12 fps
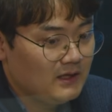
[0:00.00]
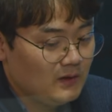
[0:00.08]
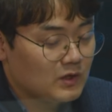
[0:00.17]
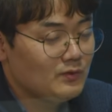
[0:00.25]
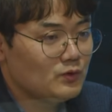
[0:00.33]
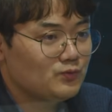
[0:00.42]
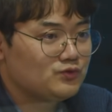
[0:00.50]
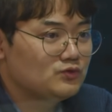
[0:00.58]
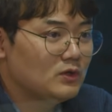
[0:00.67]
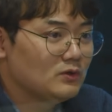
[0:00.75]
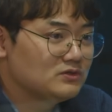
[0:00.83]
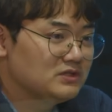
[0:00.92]
그럼에도
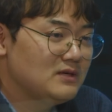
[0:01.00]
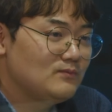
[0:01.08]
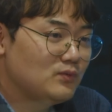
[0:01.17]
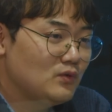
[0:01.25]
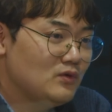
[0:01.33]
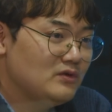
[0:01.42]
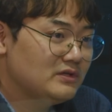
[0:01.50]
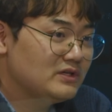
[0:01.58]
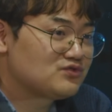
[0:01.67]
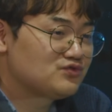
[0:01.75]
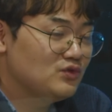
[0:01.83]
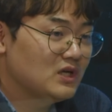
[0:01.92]
불구하고 그게 뭘
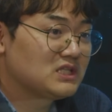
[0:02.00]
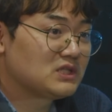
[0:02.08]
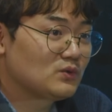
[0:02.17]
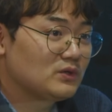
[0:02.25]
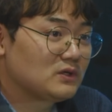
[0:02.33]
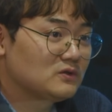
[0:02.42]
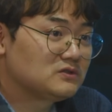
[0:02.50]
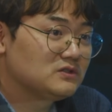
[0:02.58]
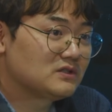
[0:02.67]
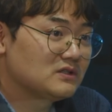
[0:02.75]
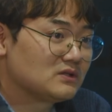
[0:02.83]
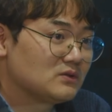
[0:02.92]
이렇게 중요한 단독이라고
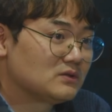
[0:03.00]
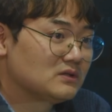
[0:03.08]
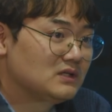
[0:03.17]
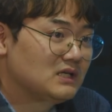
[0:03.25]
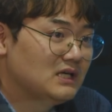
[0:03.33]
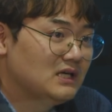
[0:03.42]
그거를 또